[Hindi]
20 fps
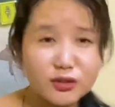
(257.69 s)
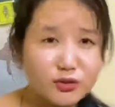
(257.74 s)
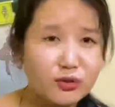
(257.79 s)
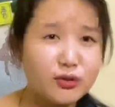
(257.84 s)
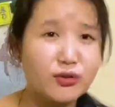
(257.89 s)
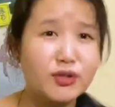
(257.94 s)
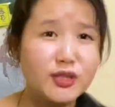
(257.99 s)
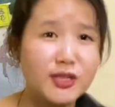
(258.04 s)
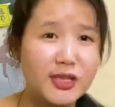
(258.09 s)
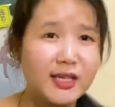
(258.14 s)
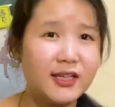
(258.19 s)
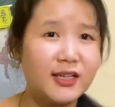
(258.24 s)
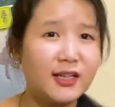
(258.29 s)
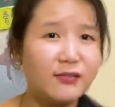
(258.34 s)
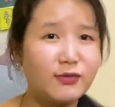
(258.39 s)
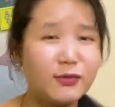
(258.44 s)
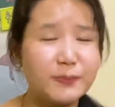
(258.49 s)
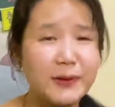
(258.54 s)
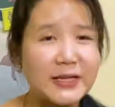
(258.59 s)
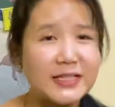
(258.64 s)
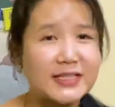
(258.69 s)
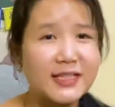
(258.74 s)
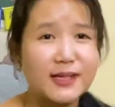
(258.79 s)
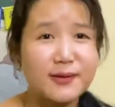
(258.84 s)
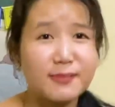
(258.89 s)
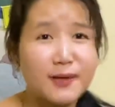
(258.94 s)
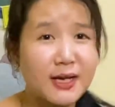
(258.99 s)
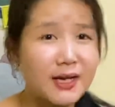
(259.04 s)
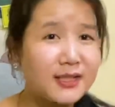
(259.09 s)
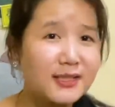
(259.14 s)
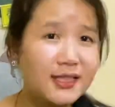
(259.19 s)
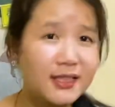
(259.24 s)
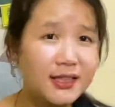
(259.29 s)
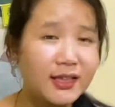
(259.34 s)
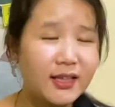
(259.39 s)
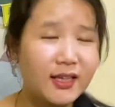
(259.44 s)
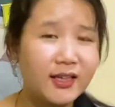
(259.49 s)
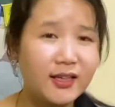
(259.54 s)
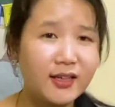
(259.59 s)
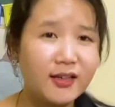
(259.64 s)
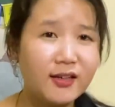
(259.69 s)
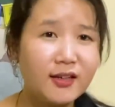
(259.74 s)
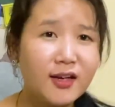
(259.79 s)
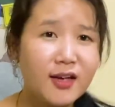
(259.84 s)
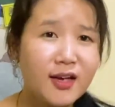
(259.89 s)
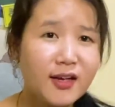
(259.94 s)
सोर्स है ना वो पैसे कमा सकते हैं